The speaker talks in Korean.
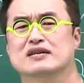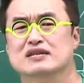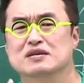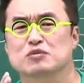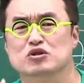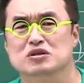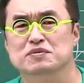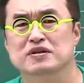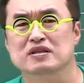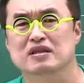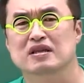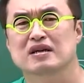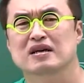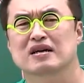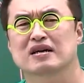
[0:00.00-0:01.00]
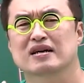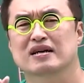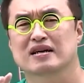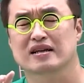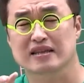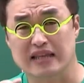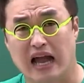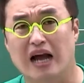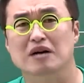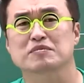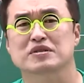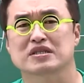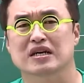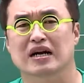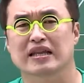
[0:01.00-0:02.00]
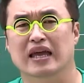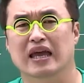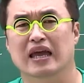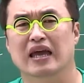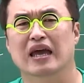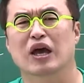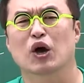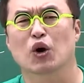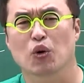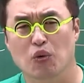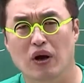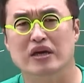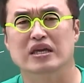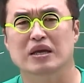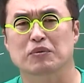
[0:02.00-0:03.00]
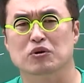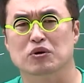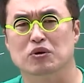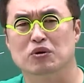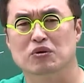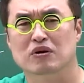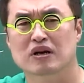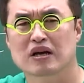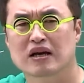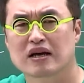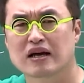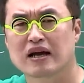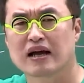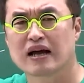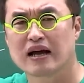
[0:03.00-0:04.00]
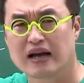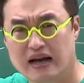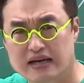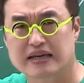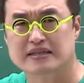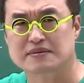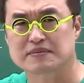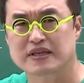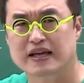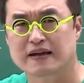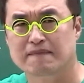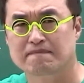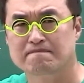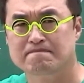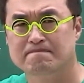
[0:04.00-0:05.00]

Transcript: 그 모습은 다음 시간에 확인해 보도록 하겠습니다.